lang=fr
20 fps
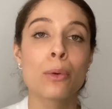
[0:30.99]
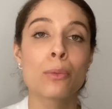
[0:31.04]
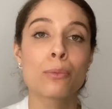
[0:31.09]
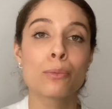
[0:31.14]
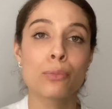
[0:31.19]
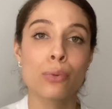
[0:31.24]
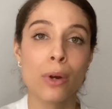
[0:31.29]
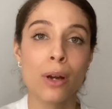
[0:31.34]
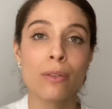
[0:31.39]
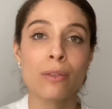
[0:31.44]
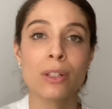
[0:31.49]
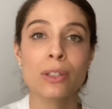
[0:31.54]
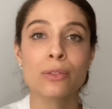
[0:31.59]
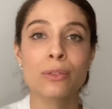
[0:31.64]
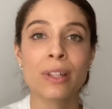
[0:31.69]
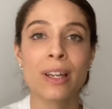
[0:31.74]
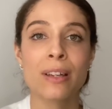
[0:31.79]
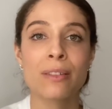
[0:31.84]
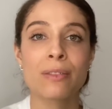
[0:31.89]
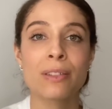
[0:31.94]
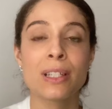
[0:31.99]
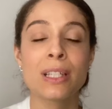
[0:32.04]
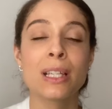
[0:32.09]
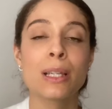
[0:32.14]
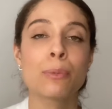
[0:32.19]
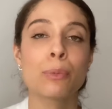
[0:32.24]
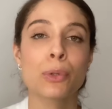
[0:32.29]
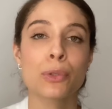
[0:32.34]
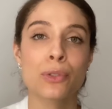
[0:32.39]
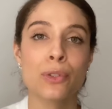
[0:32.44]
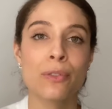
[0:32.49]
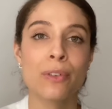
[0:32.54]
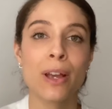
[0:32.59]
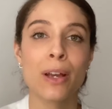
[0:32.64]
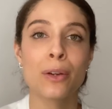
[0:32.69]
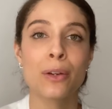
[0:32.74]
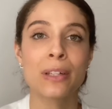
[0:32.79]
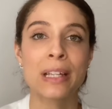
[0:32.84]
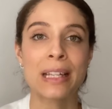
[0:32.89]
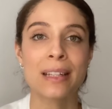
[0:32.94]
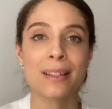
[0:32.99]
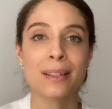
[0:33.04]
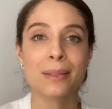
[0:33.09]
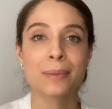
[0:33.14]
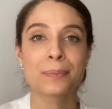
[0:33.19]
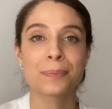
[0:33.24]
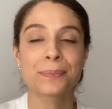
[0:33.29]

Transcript: pour avoir du trafic et pour se faire connaître.